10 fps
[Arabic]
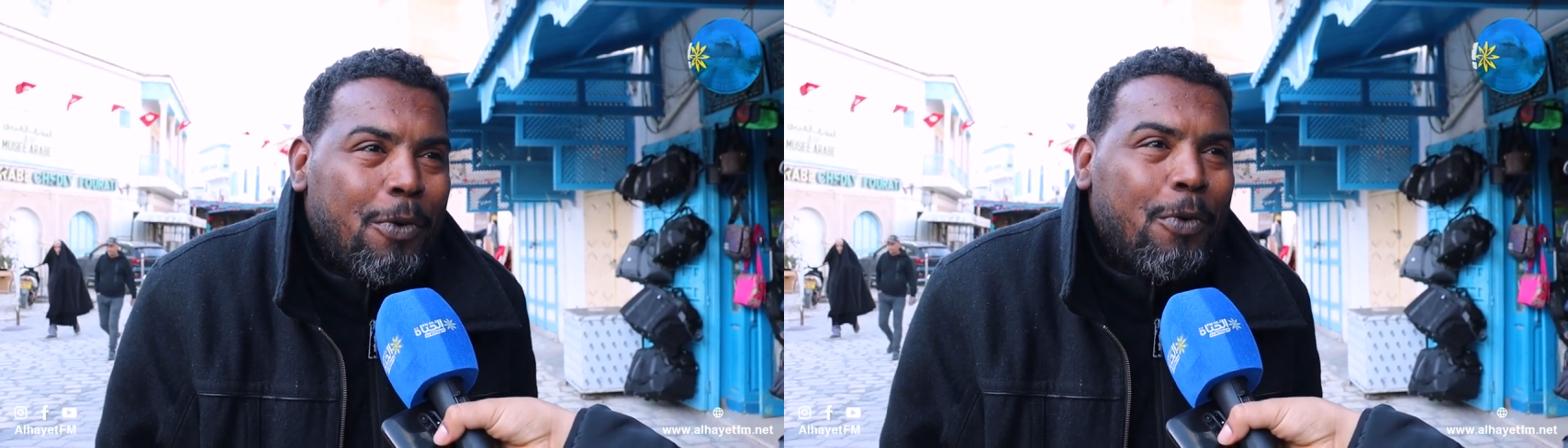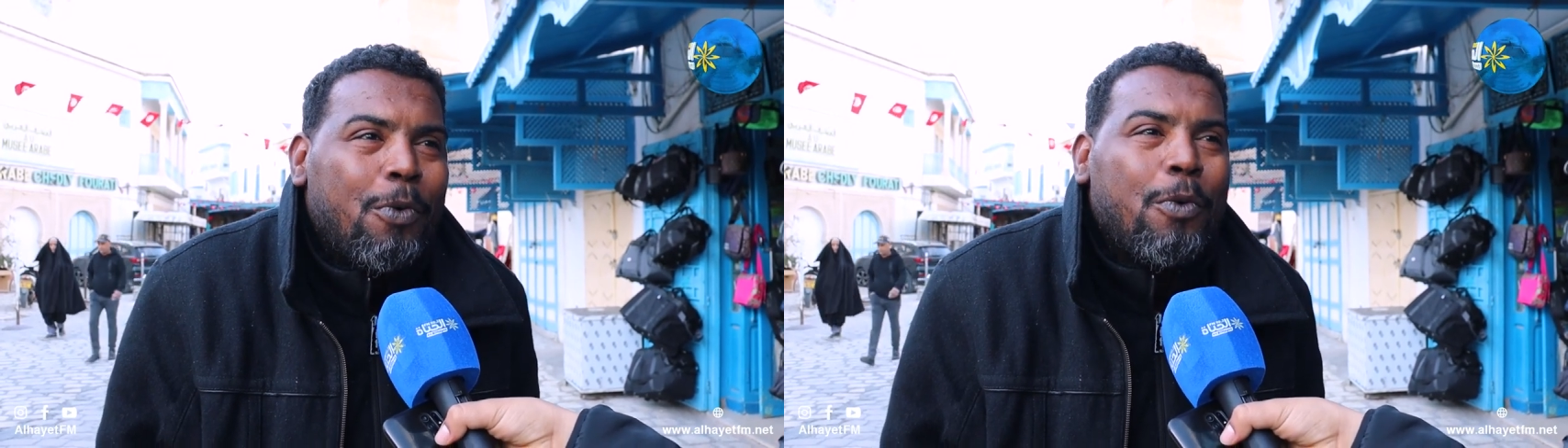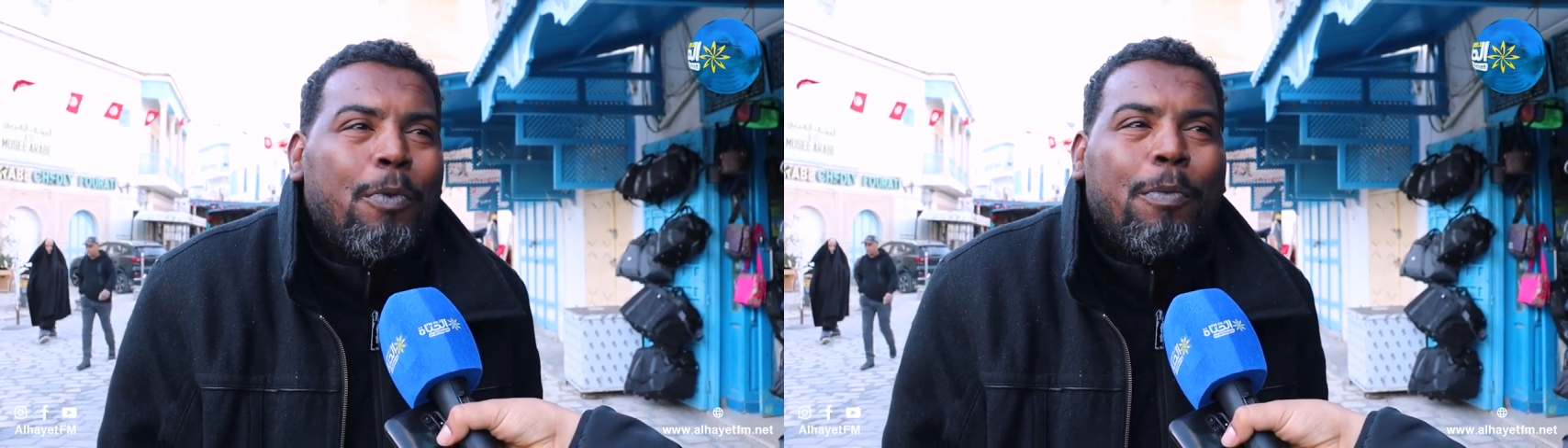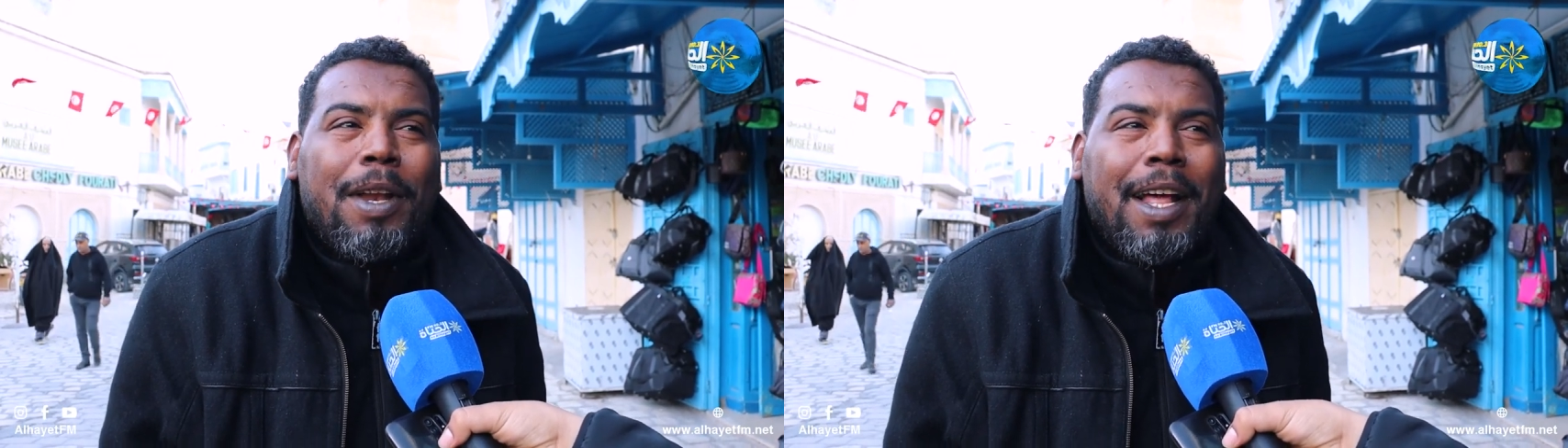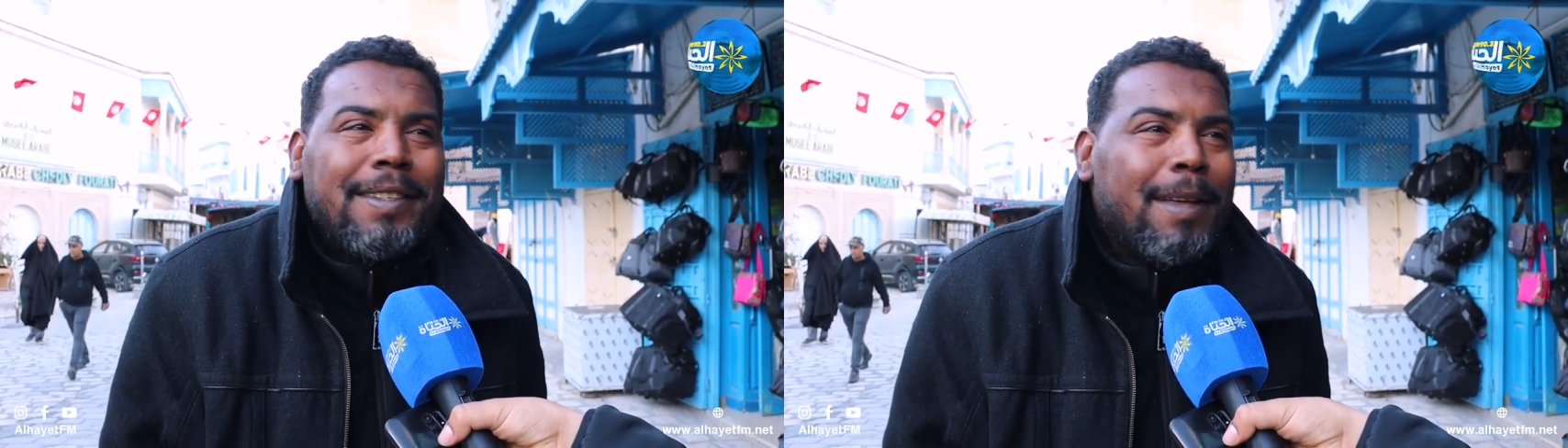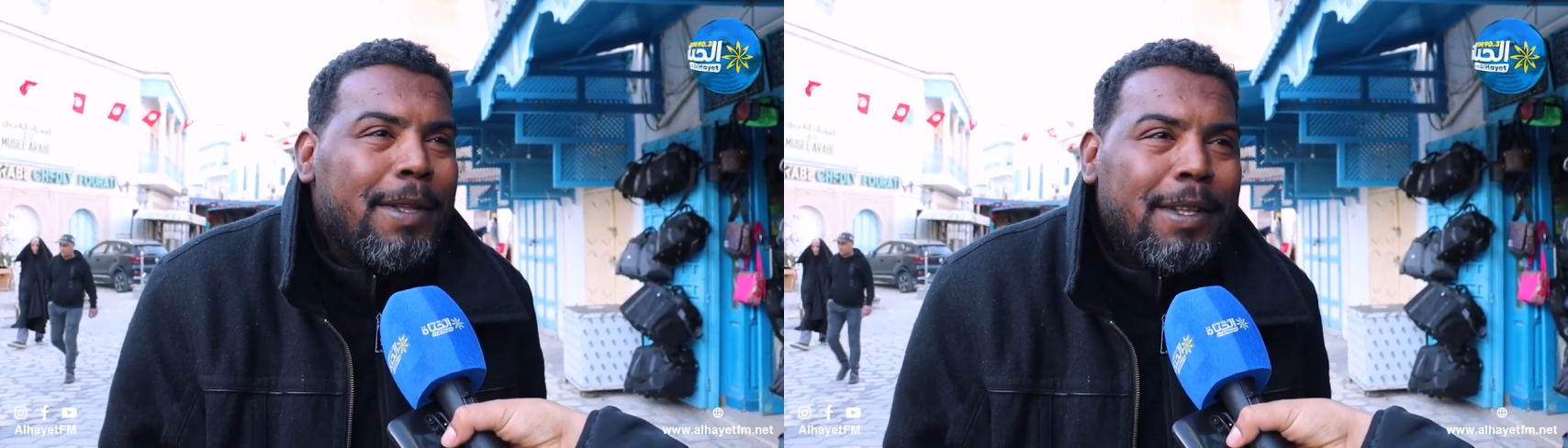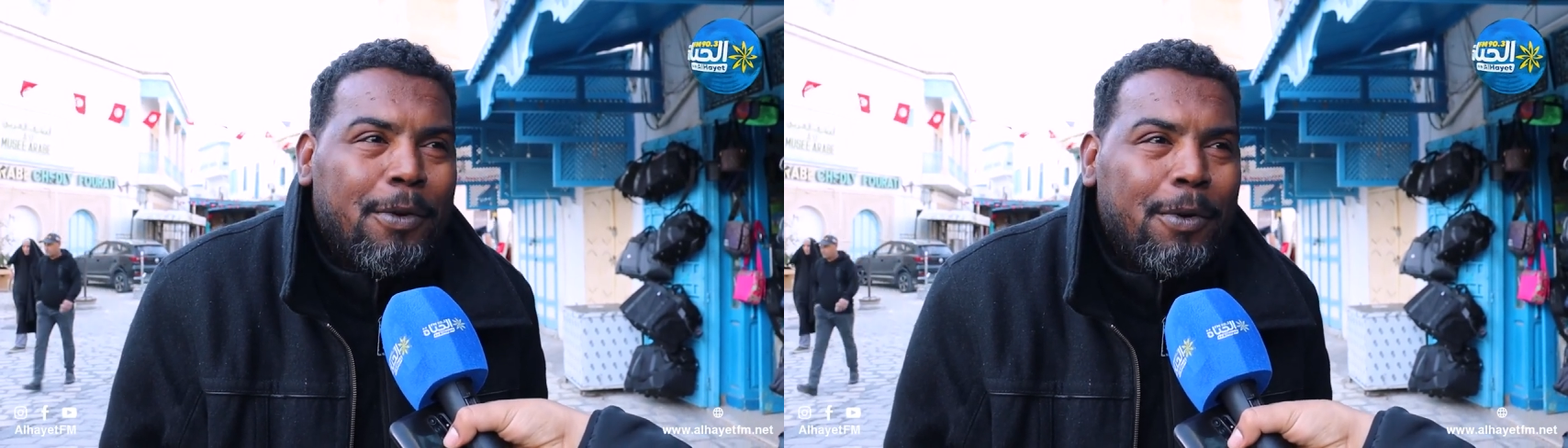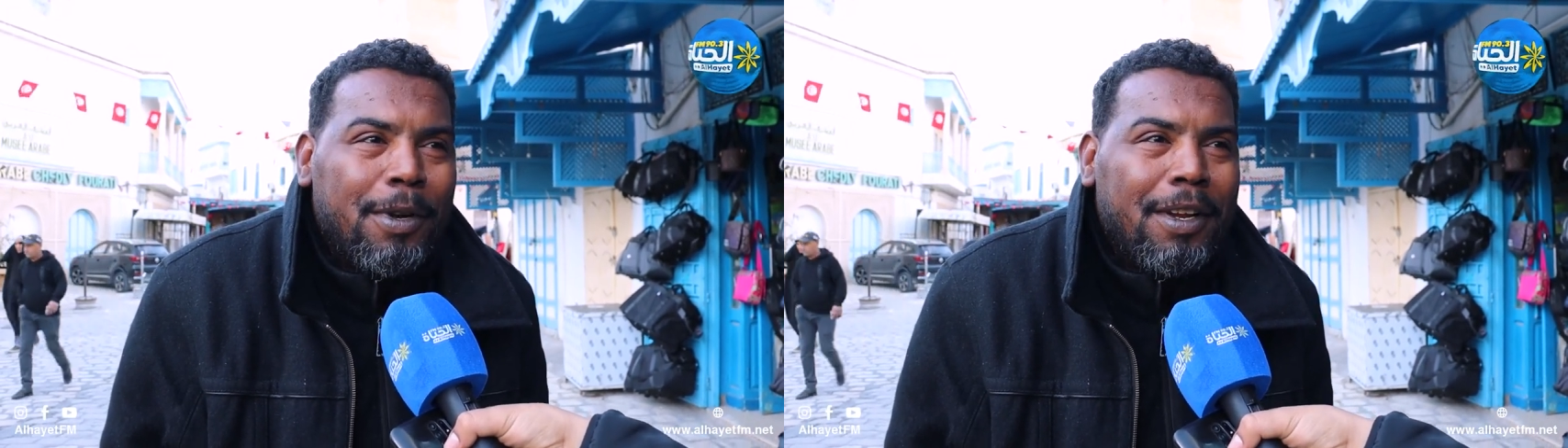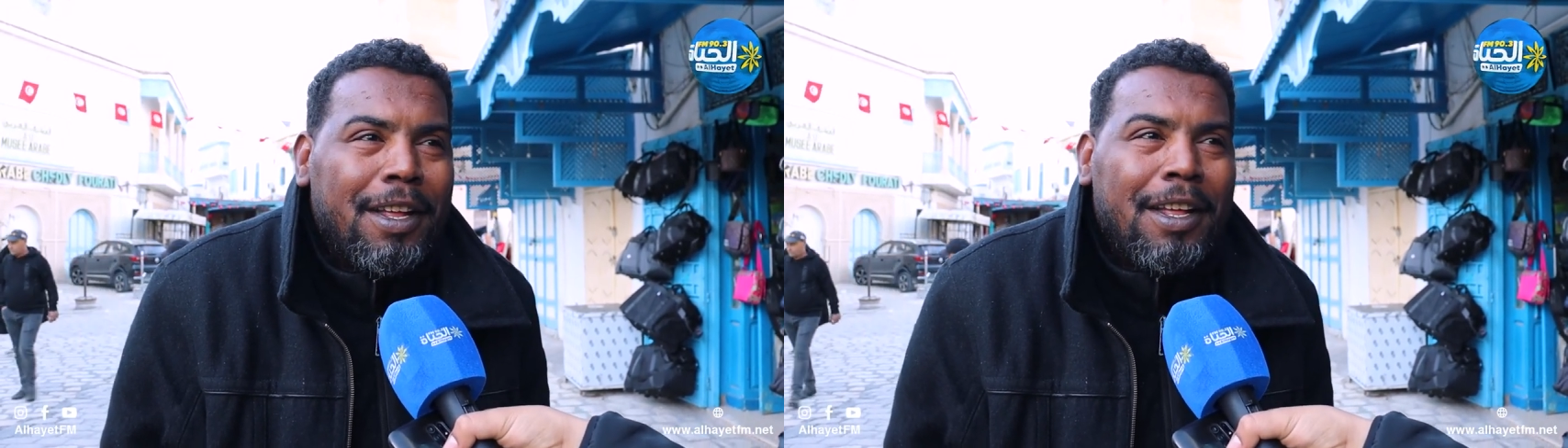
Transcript: وبالحسابات الكل